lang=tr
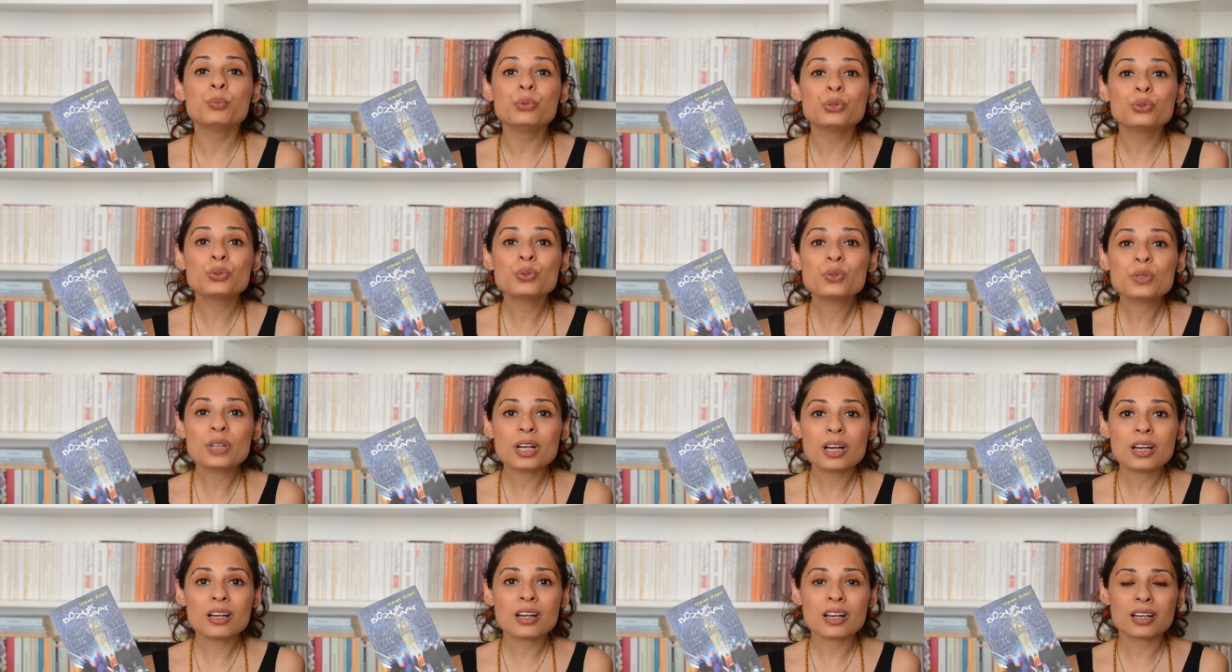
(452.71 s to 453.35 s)

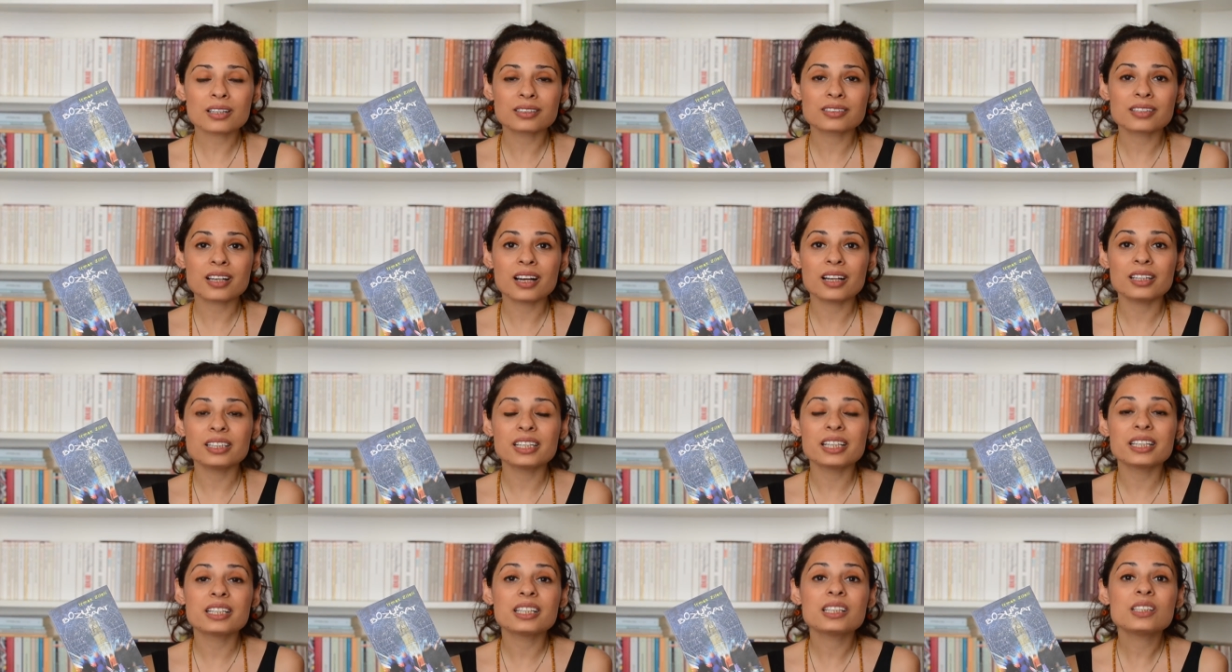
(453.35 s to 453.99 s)
Bütün
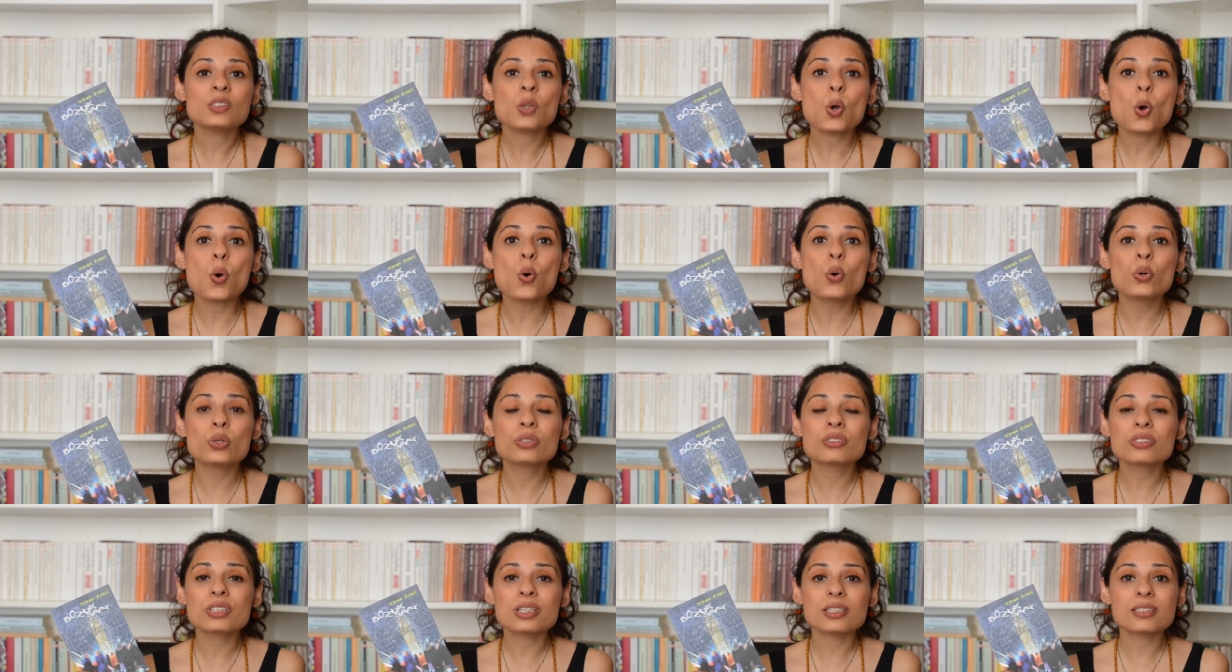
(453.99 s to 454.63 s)
karakterlerin
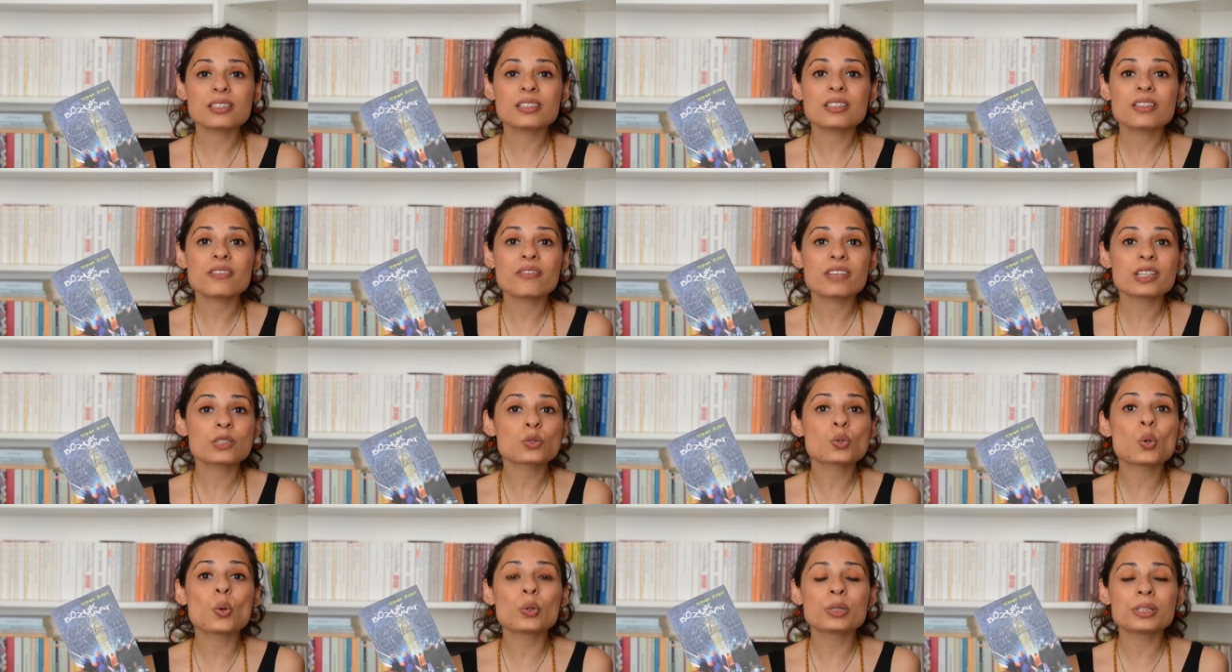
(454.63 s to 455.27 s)
öncesini
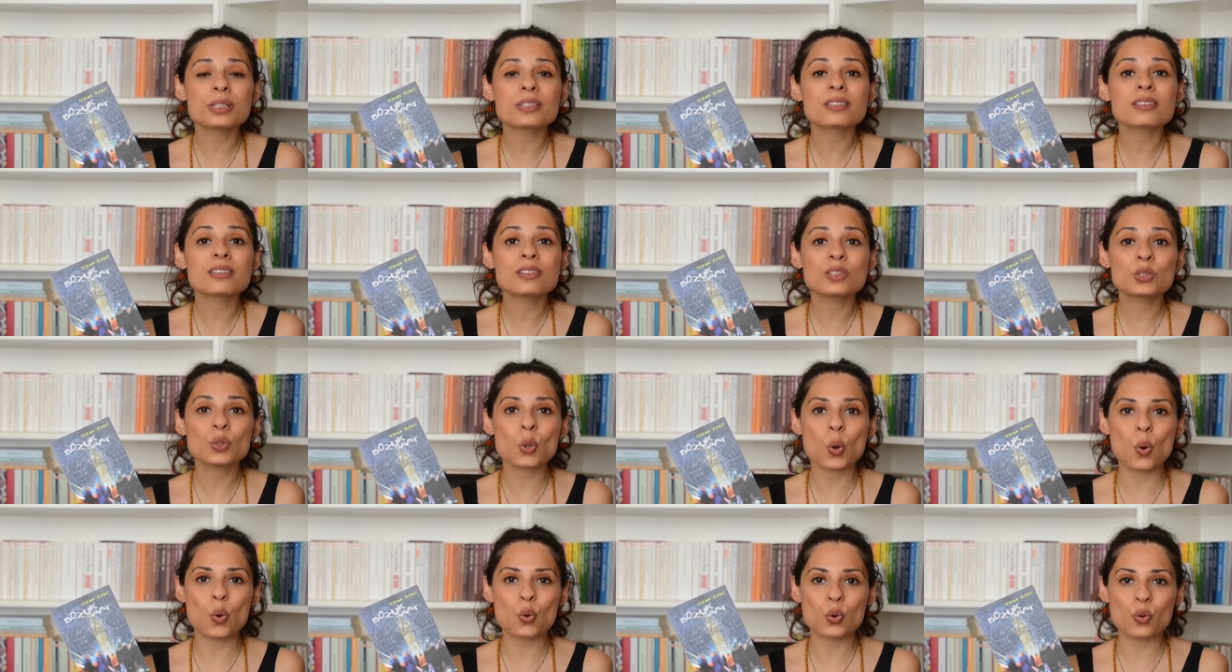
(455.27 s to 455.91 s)
ve
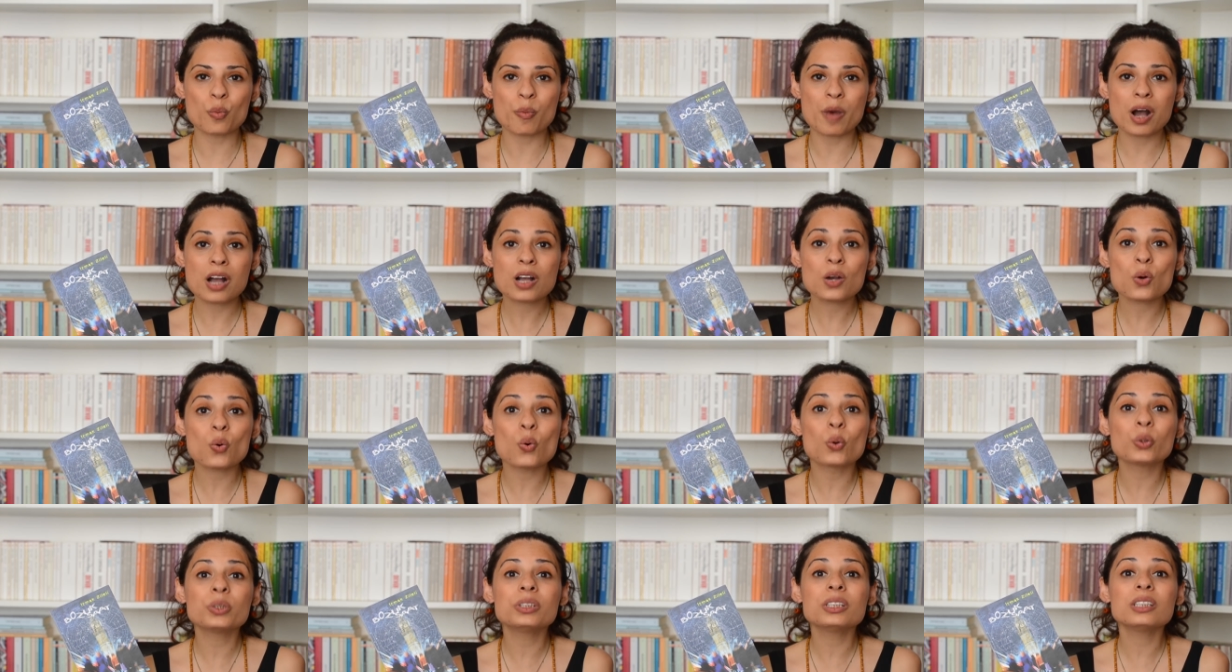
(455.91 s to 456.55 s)
sonrasını da okumak,
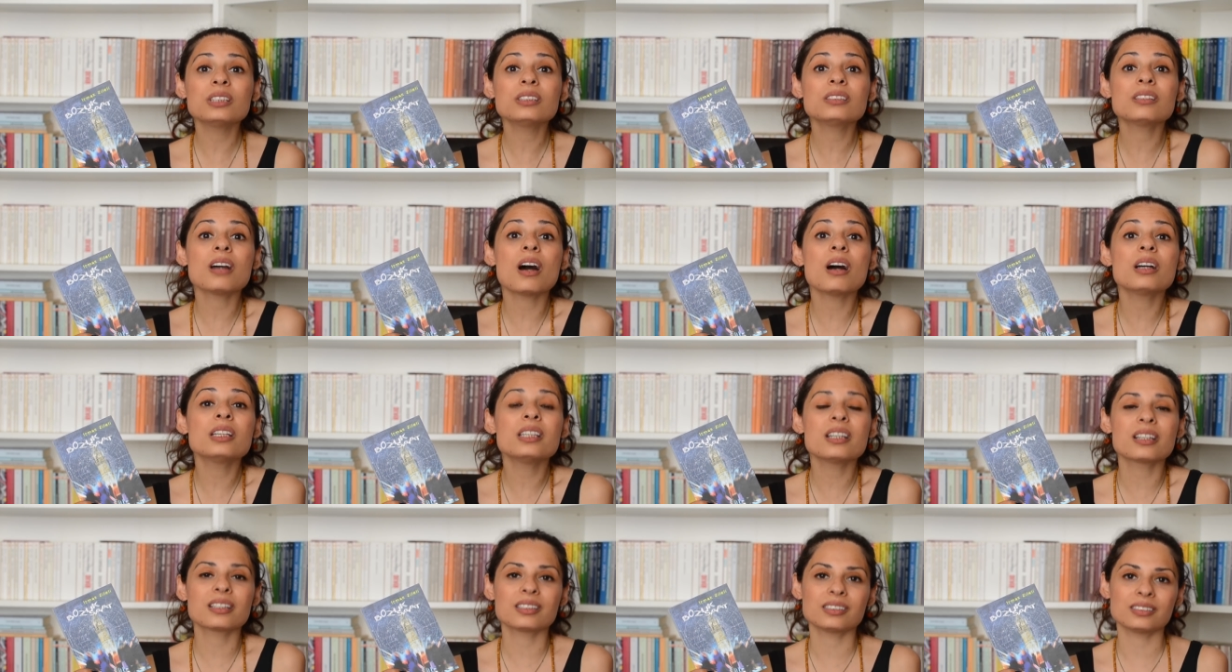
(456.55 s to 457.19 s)
onları
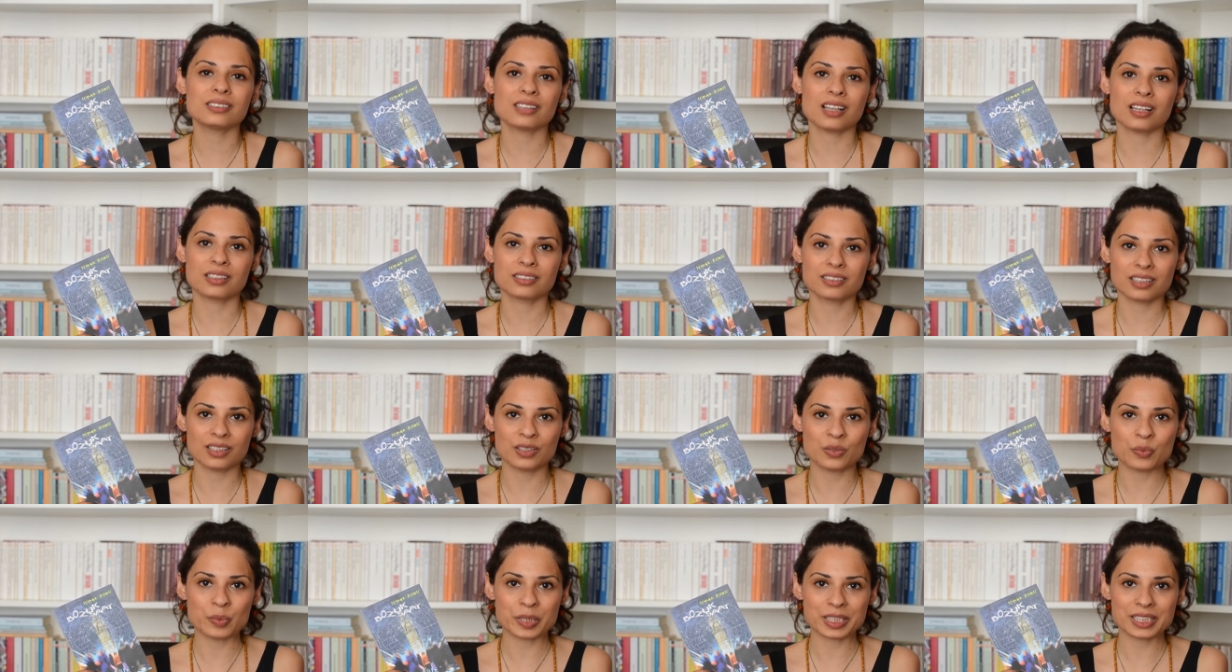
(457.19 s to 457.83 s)
daha yakından
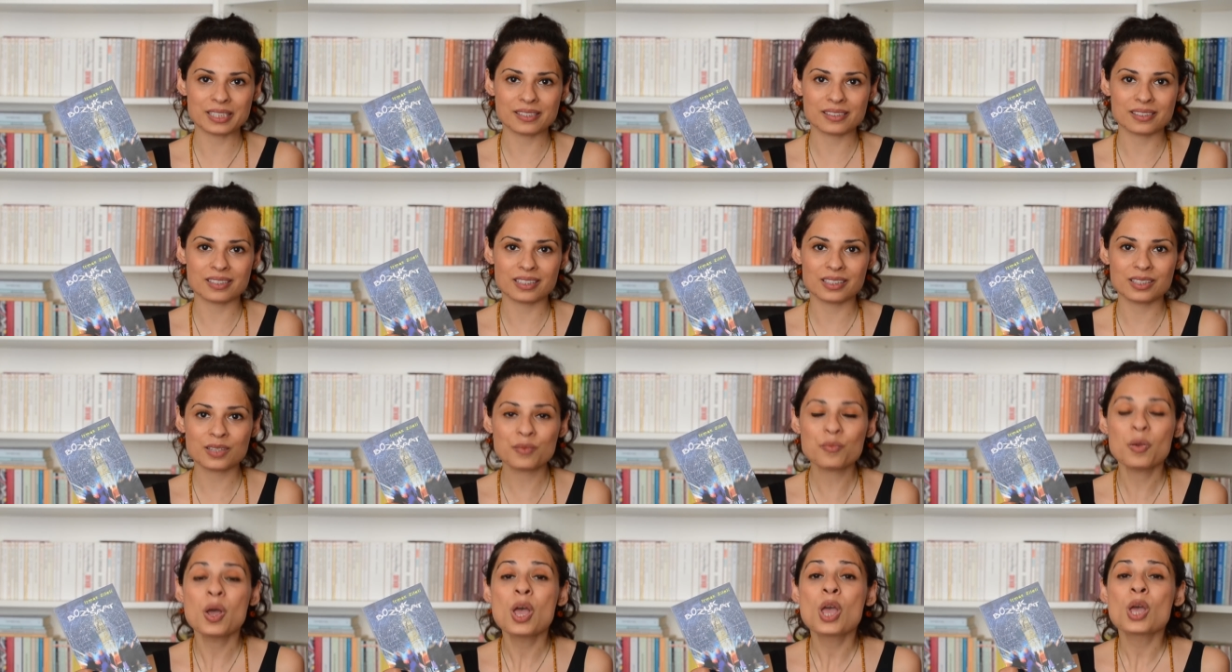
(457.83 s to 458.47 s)
tanımak
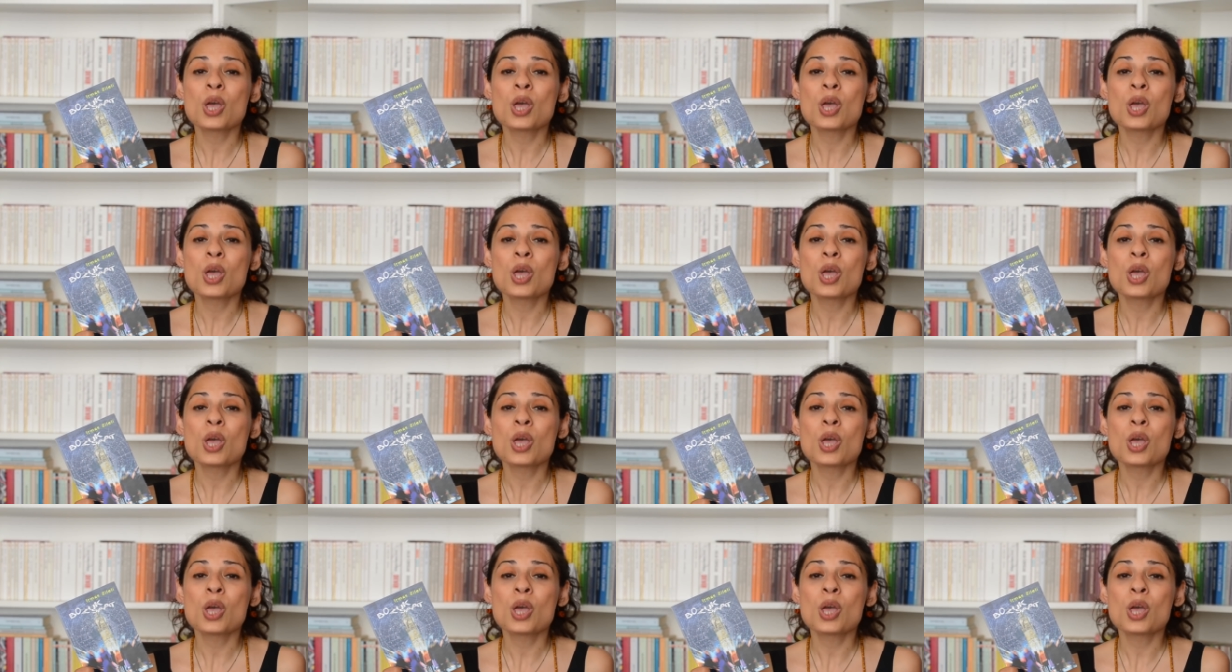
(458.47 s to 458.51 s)
istedim.